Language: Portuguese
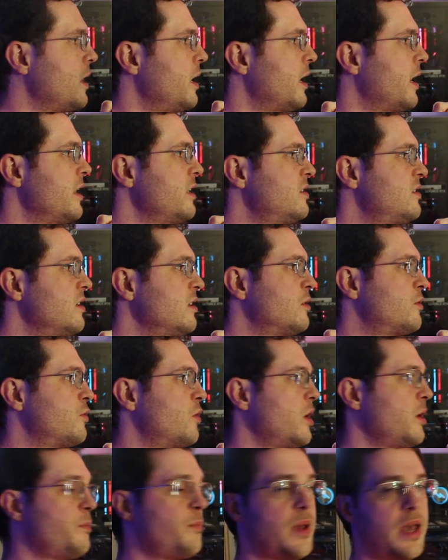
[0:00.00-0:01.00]
Aí se eles
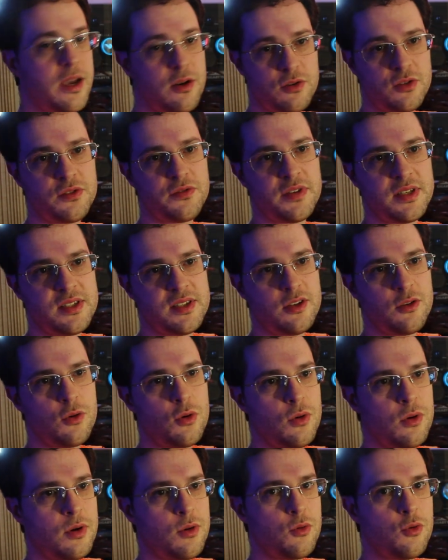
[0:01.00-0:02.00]
forem pegos fazendo
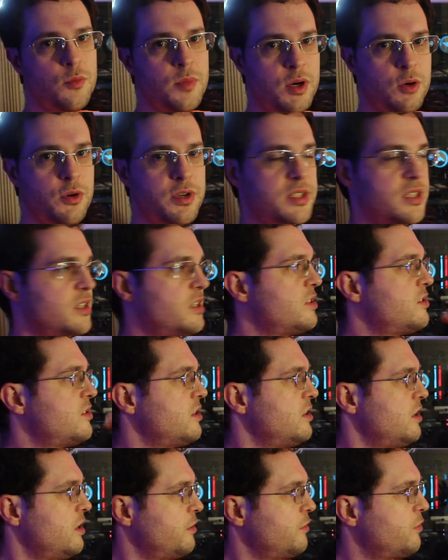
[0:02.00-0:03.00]
alguma coisa
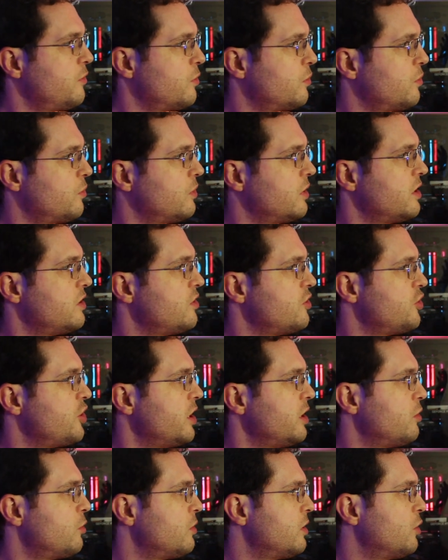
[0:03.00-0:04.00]
desse nível, desse
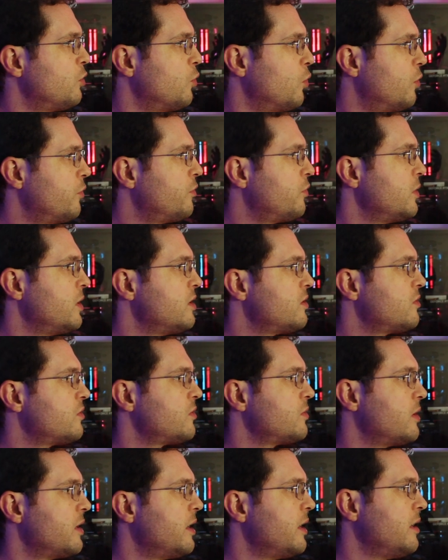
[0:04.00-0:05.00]
gênero de novo,
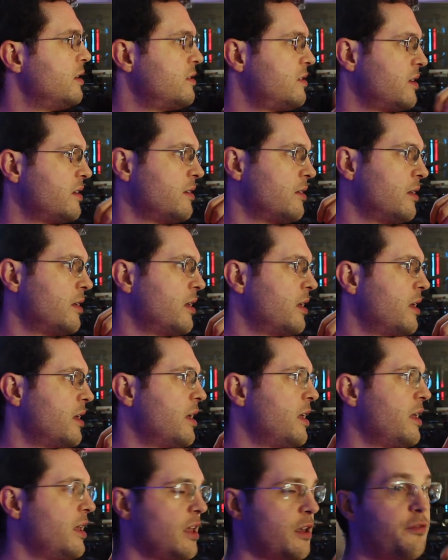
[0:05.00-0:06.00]
eles, eles
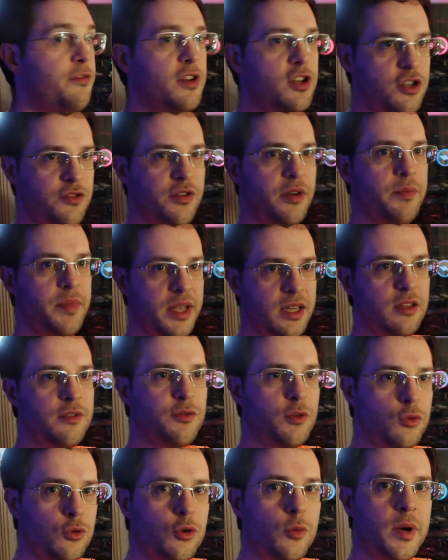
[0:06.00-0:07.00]
efetivamente
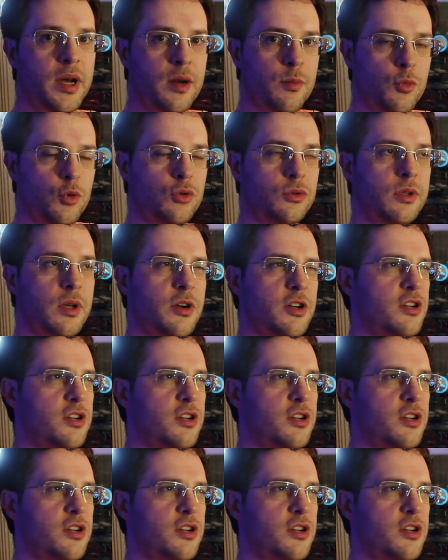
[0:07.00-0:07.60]
vão tomar a multa.